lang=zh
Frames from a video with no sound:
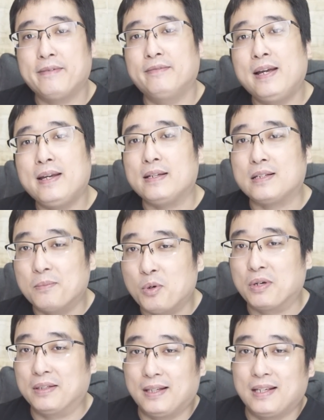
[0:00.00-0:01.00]
为什么
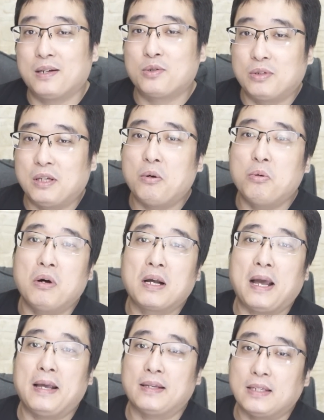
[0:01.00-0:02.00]
我跟大家说他活
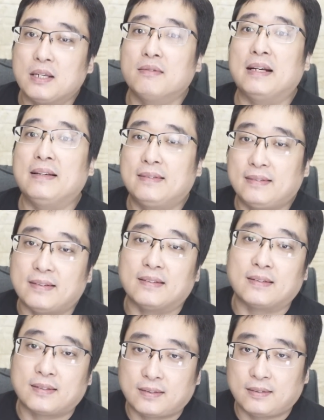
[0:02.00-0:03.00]
该？因为自
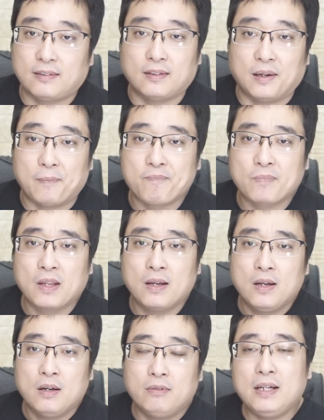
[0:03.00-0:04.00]
私。啊。
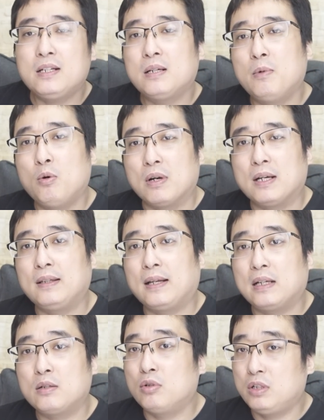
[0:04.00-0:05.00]
为什么我跟大
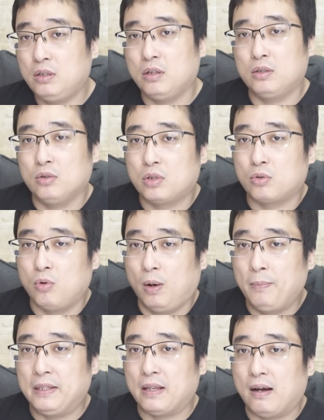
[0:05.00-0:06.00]
家说这就是国
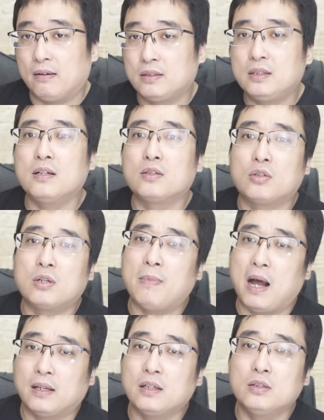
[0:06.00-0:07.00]
民党，这就是
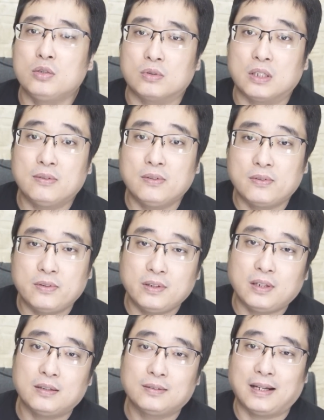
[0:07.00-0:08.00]
马英九的自私
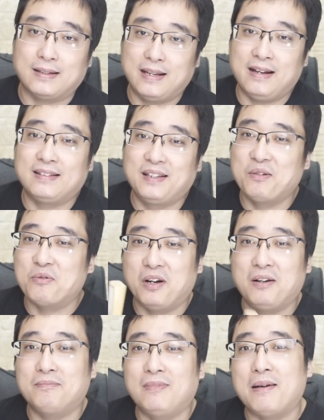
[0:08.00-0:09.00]
呢？大家听
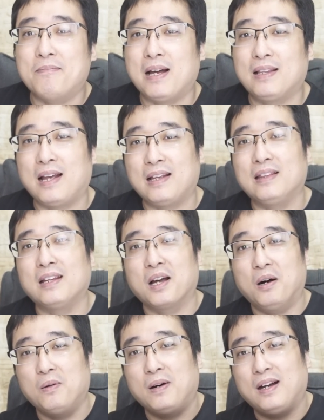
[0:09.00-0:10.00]
我慢慢来
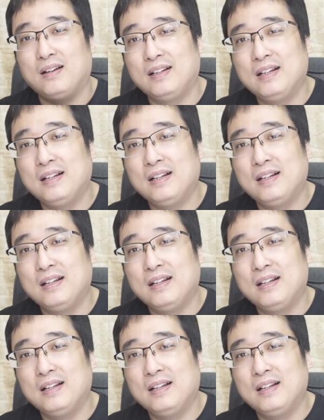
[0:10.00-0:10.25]
聊啊。